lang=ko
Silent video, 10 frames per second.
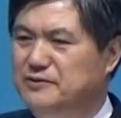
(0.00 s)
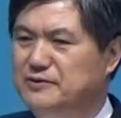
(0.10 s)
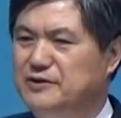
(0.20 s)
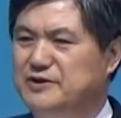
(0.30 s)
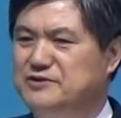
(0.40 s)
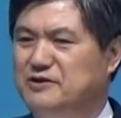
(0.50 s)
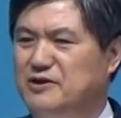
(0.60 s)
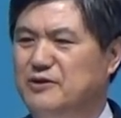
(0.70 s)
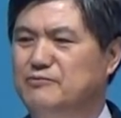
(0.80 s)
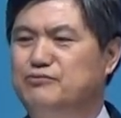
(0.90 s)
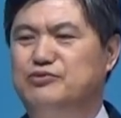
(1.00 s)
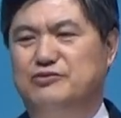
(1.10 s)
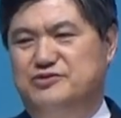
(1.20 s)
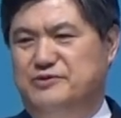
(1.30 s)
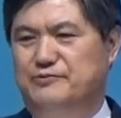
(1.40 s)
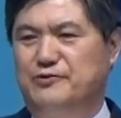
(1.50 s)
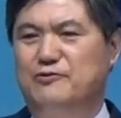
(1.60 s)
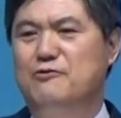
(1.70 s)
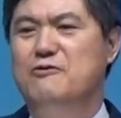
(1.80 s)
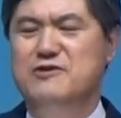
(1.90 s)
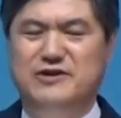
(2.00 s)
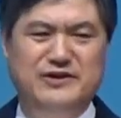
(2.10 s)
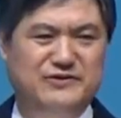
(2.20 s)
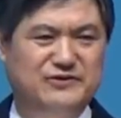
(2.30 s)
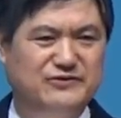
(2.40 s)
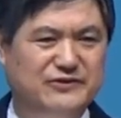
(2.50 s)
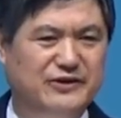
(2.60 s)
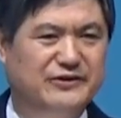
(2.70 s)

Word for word: 개척에 부르심, 콜링이 있었어요.